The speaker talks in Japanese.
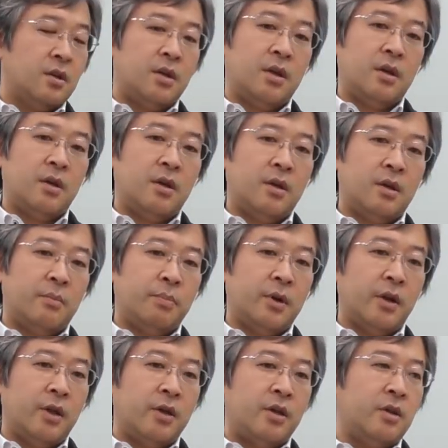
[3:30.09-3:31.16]
で、やっぱり
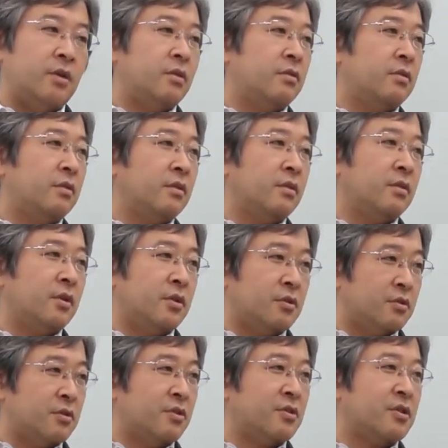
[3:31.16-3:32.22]
ね、金融技
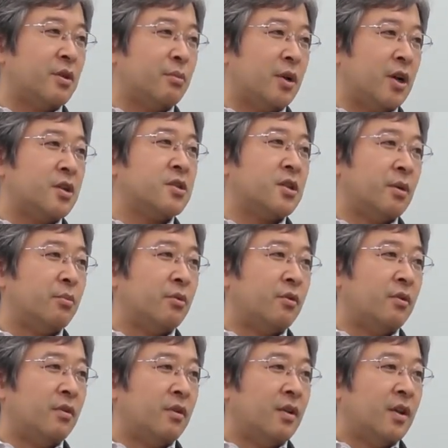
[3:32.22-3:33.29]
術にしても何して
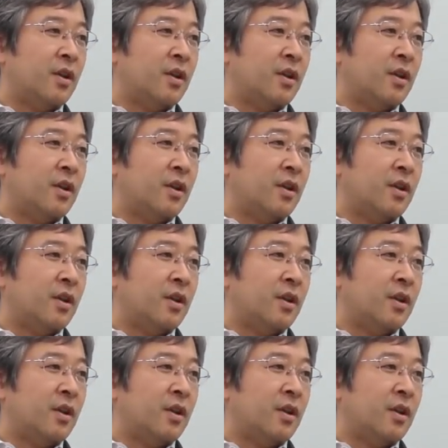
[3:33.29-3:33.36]
も、